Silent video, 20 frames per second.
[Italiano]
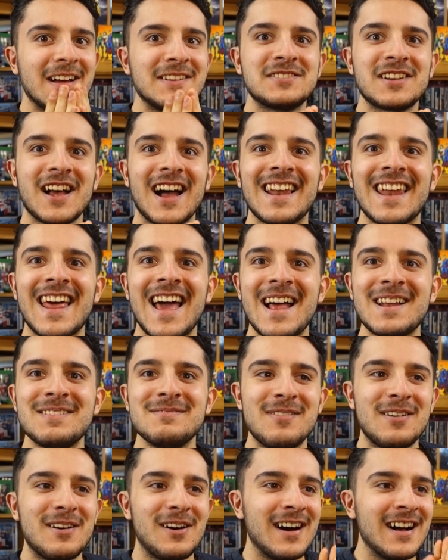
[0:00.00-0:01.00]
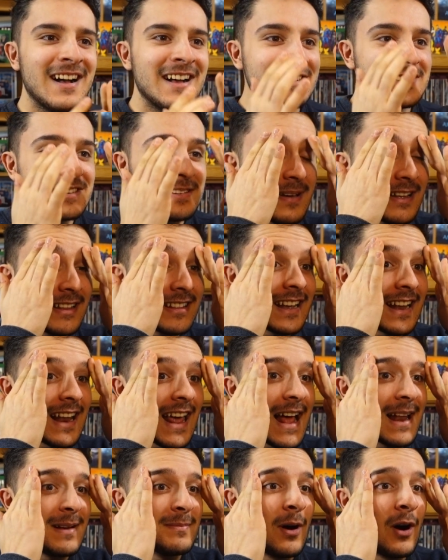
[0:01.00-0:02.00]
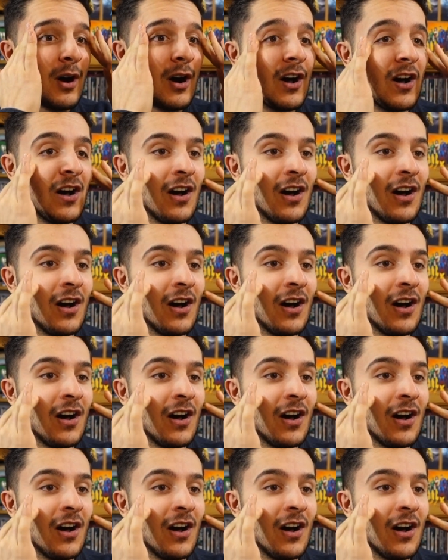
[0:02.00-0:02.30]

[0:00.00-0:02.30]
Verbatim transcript: C'ha l'elmo! Si mette l'elmo!